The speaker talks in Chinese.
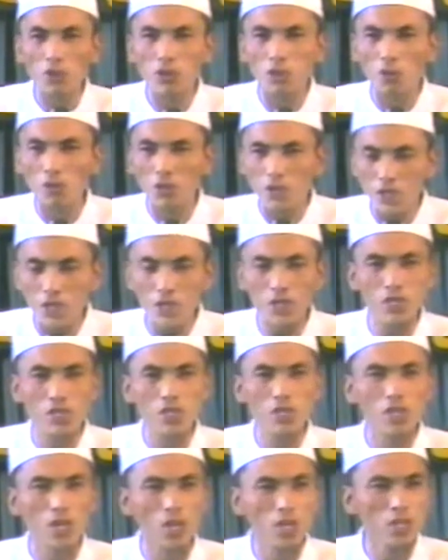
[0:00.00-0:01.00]
教意
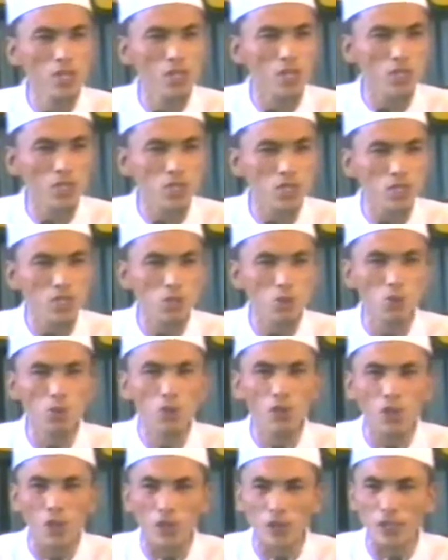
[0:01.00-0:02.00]
志、人格、自
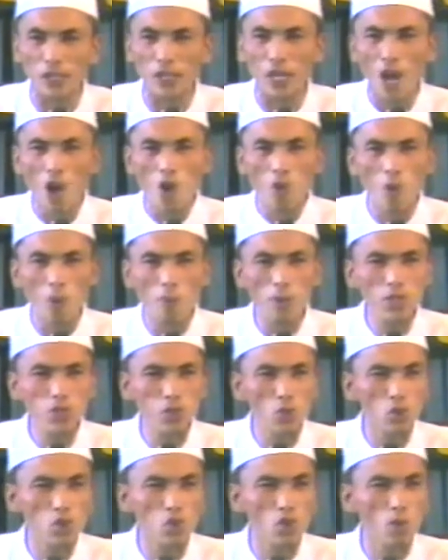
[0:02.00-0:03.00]
尊何在？我们
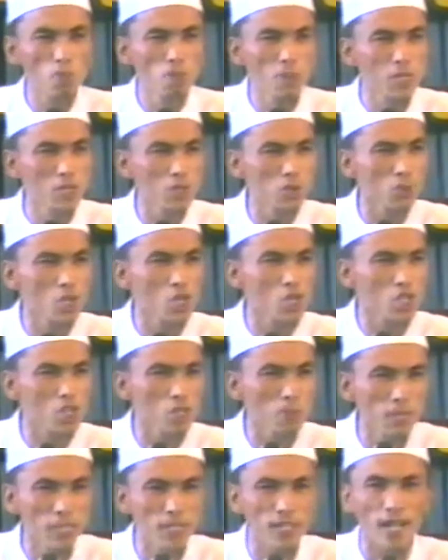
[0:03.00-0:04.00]
优秀民族的
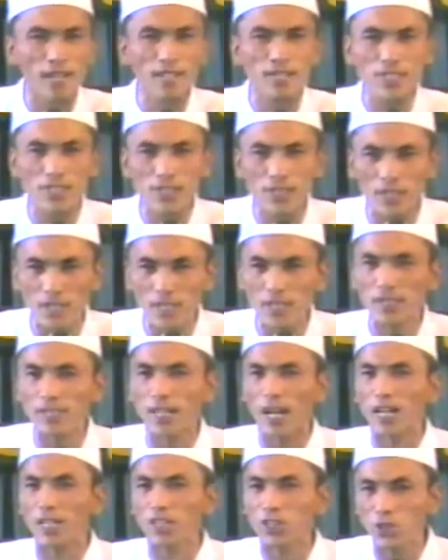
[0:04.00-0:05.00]
使命感、责任
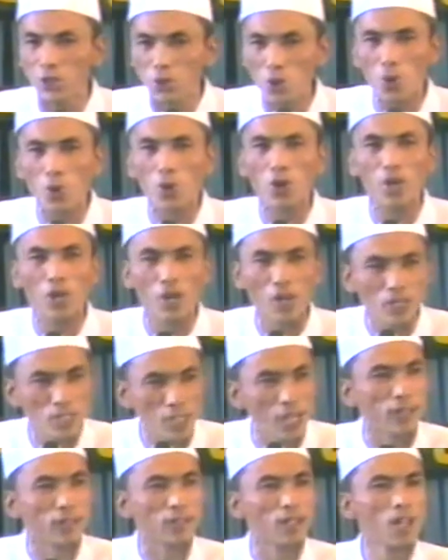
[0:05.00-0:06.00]
感又何
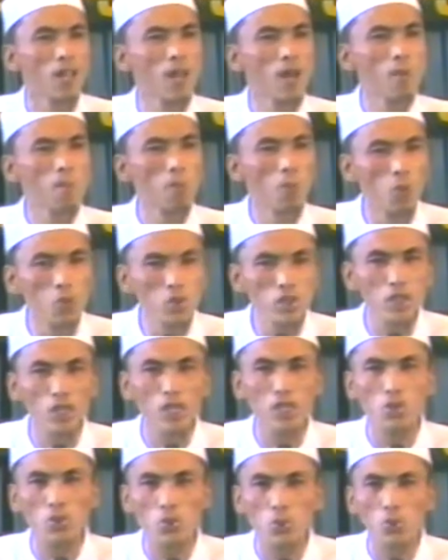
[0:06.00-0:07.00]
在？穆斯
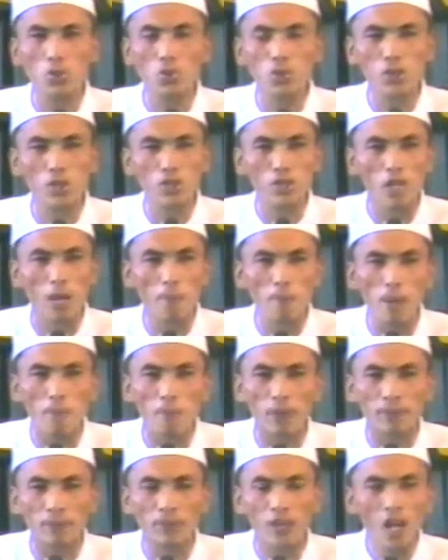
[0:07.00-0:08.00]
林兄弟姐妹
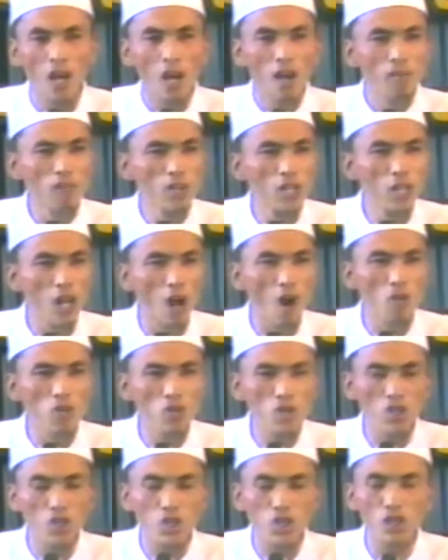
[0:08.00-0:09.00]
们，为了
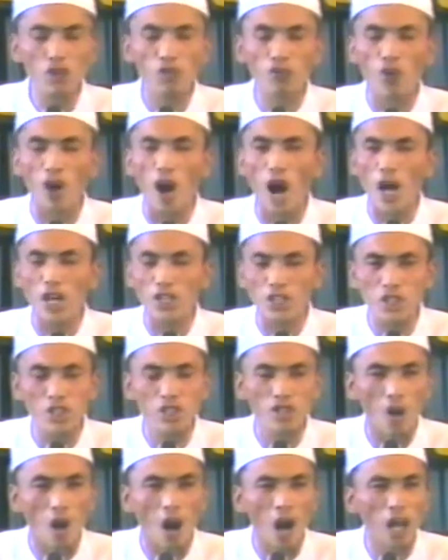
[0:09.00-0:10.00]
世幸福而
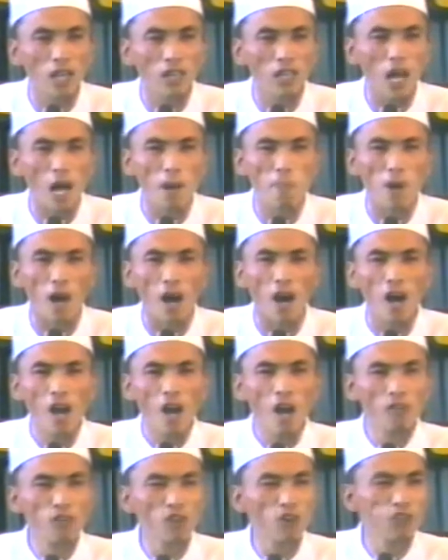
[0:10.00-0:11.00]
信仰阿拉
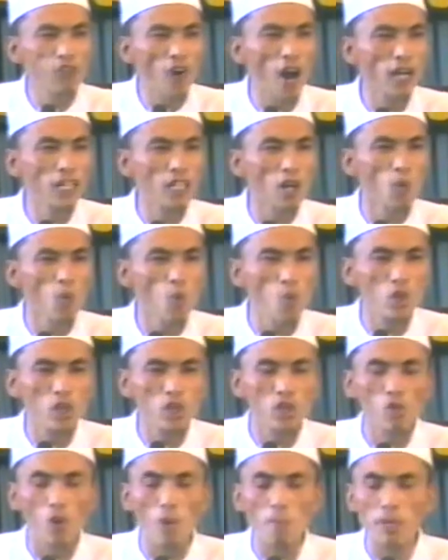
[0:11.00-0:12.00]
吧；为发展物
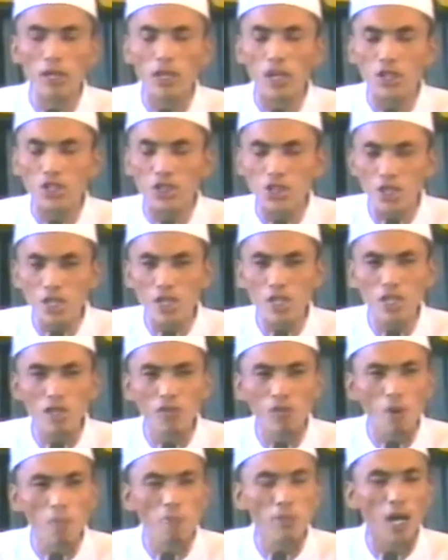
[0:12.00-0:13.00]
质文明和精
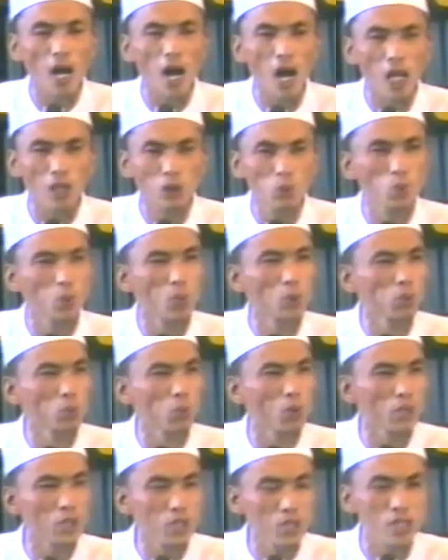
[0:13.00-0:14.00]
神文明而多
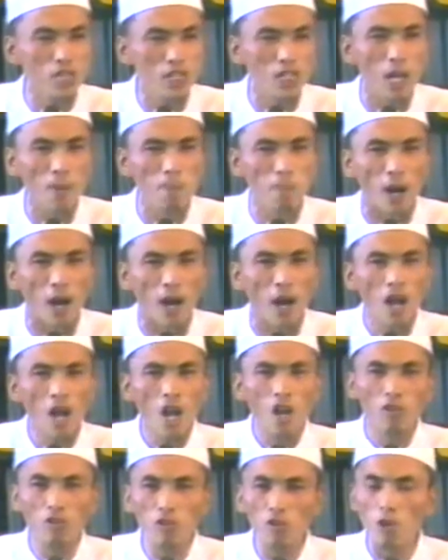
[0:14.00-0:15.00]
多益善吧；
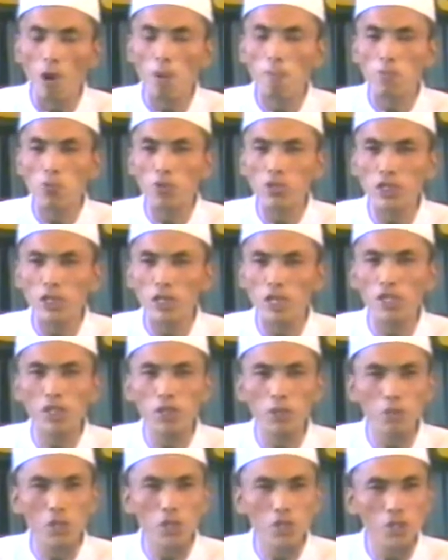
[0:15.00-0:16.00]
为我们穆斯林
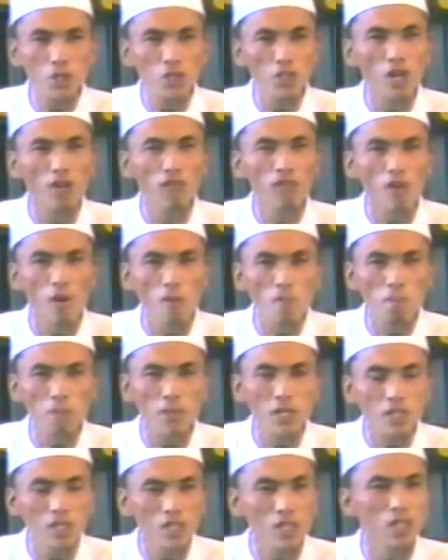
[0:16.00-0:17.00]
领世界文
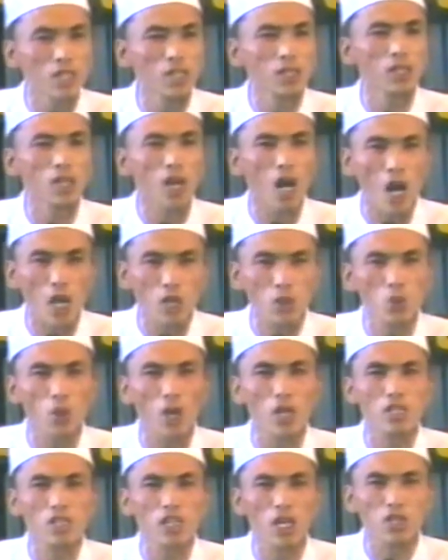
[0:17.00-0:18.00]
明之灵而
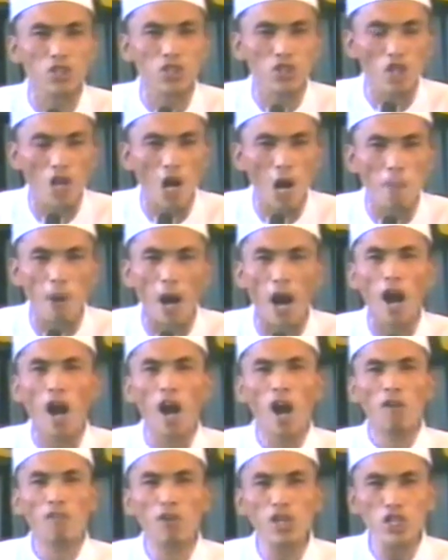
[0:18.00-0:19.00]
劝善结恶
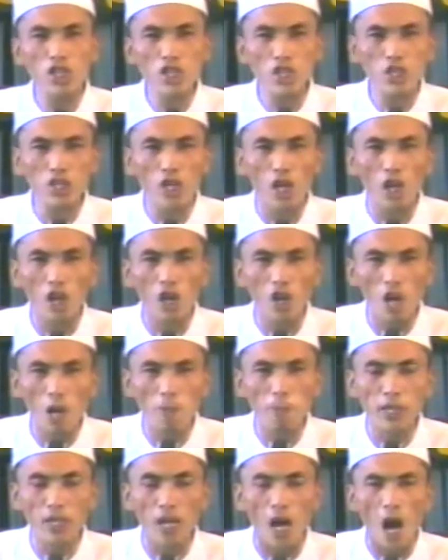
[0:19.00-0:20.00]
吧；为世界和
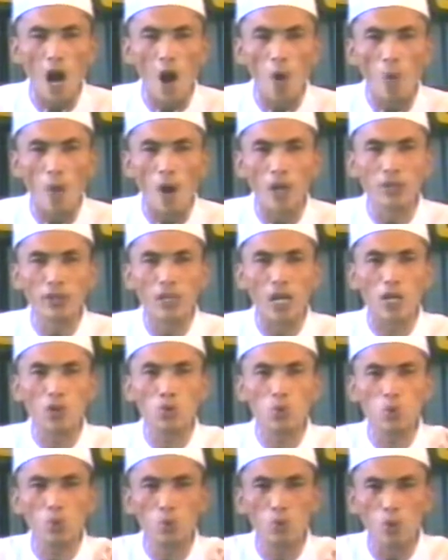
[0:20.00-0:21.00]
平而患
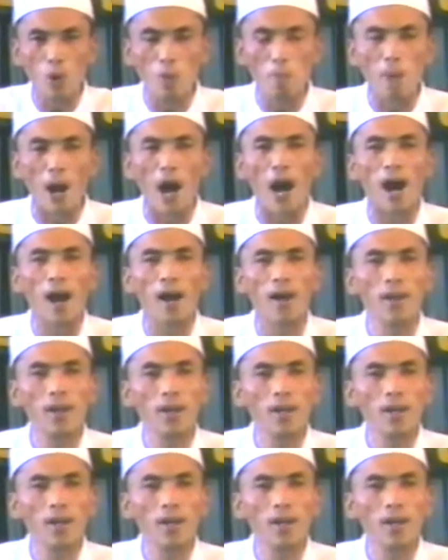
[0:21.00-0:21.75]
难与共吧。